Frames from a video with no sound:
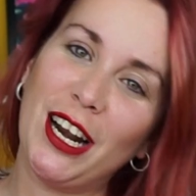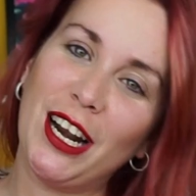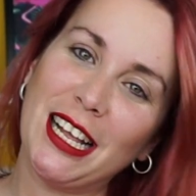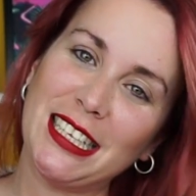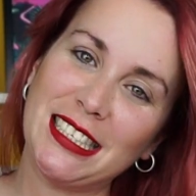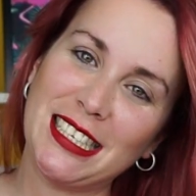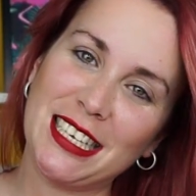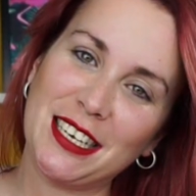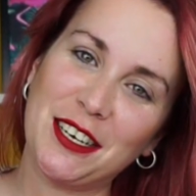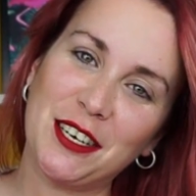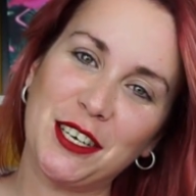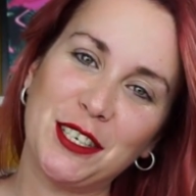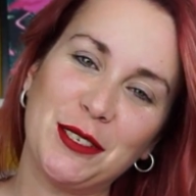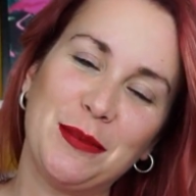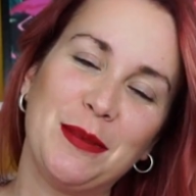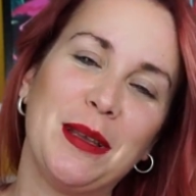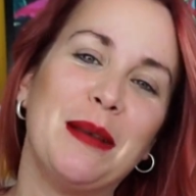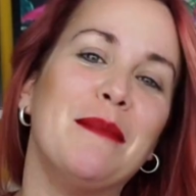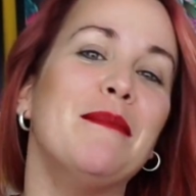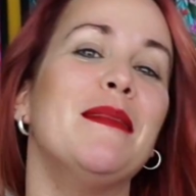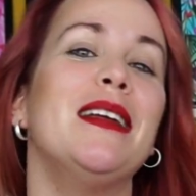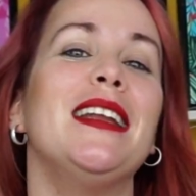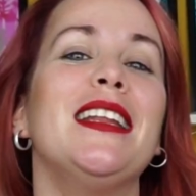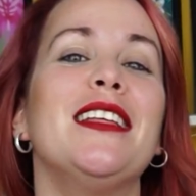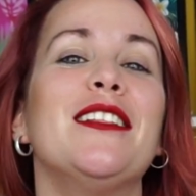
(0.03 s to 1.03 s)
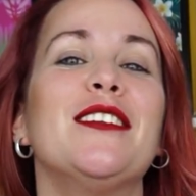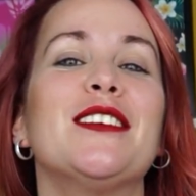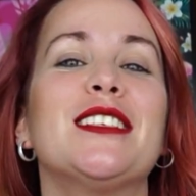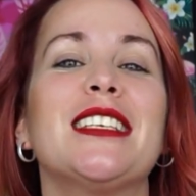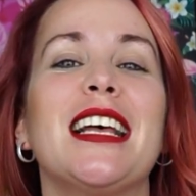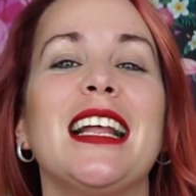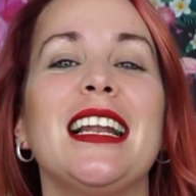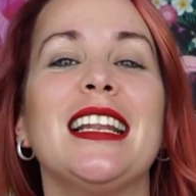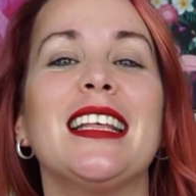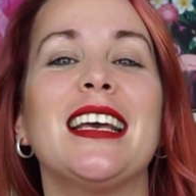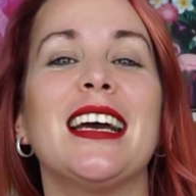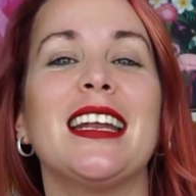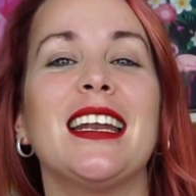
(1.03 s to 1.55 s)
chicos, bienvenidos
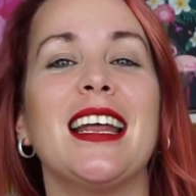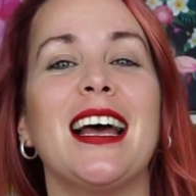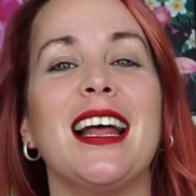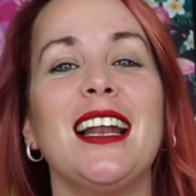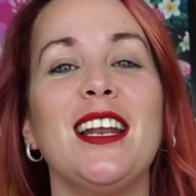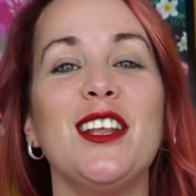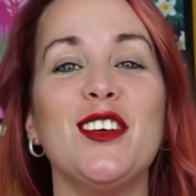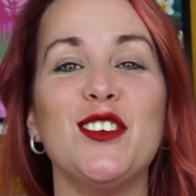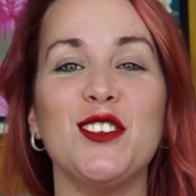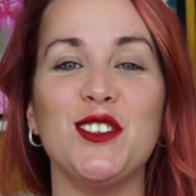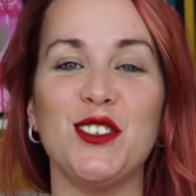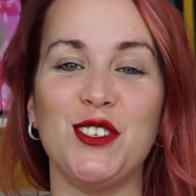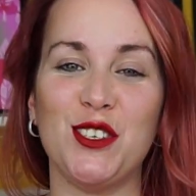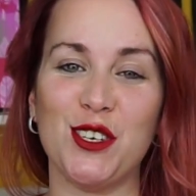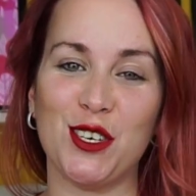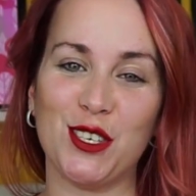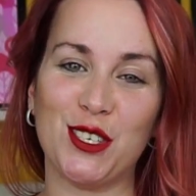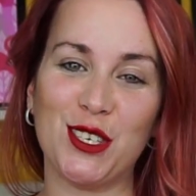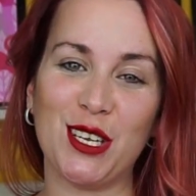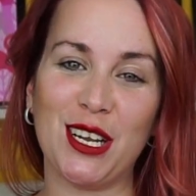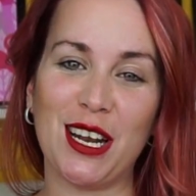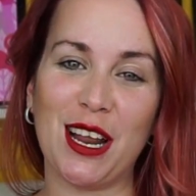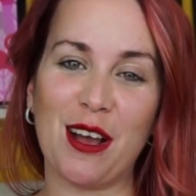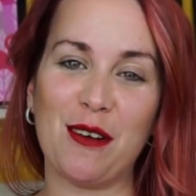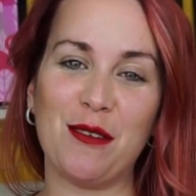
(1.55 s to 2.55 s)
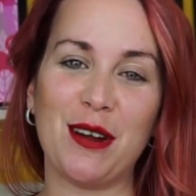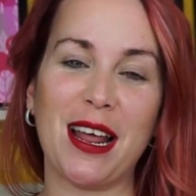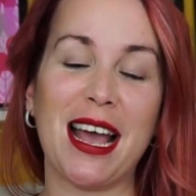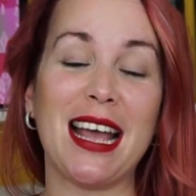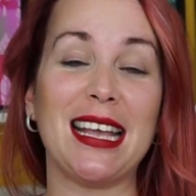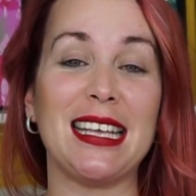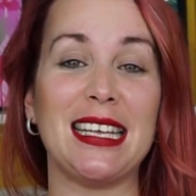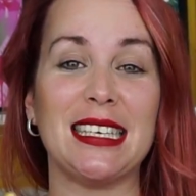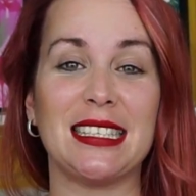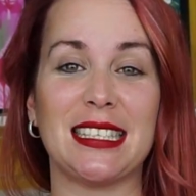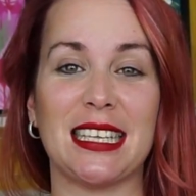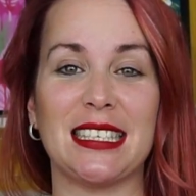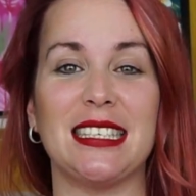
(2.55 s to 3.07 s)
al canal. Yo soy Laura
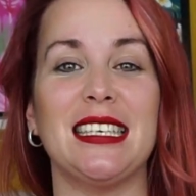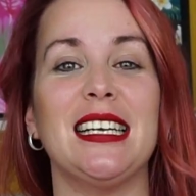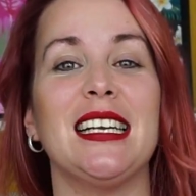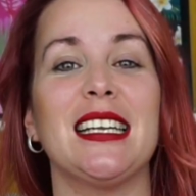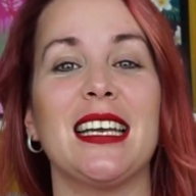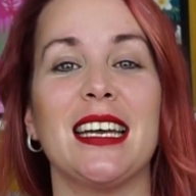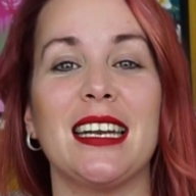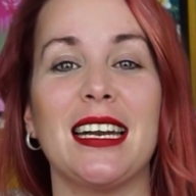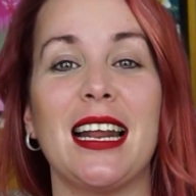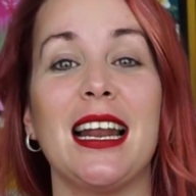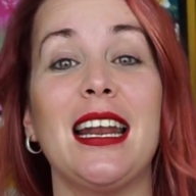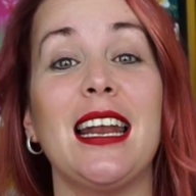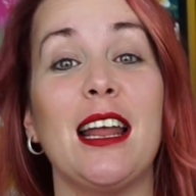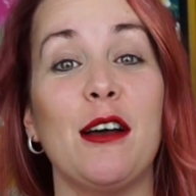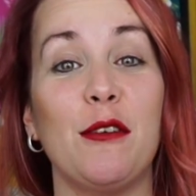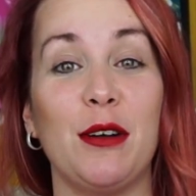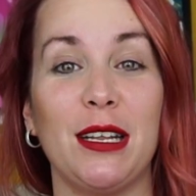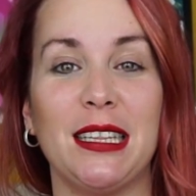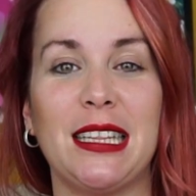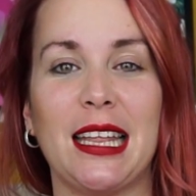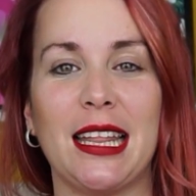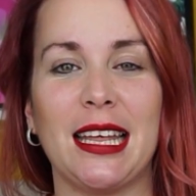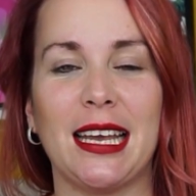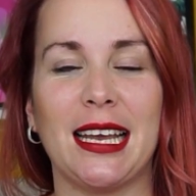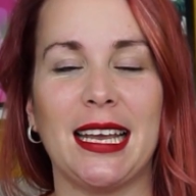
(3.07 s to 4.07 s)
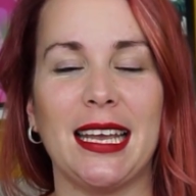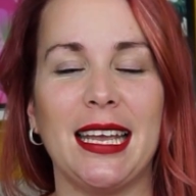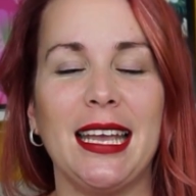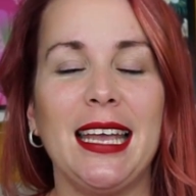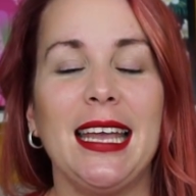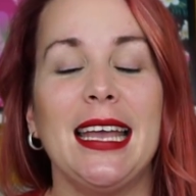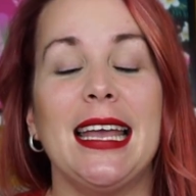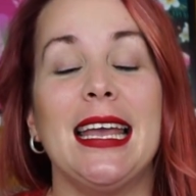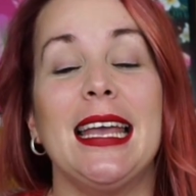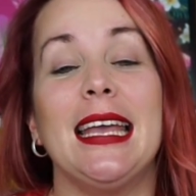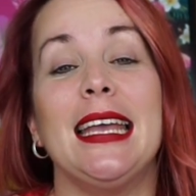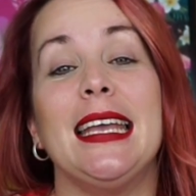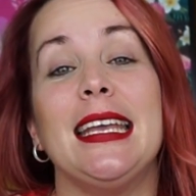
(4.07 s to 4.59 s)
y estás en el canal Laurita de
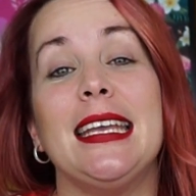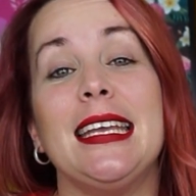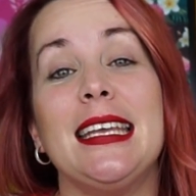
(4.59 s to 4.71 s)
G.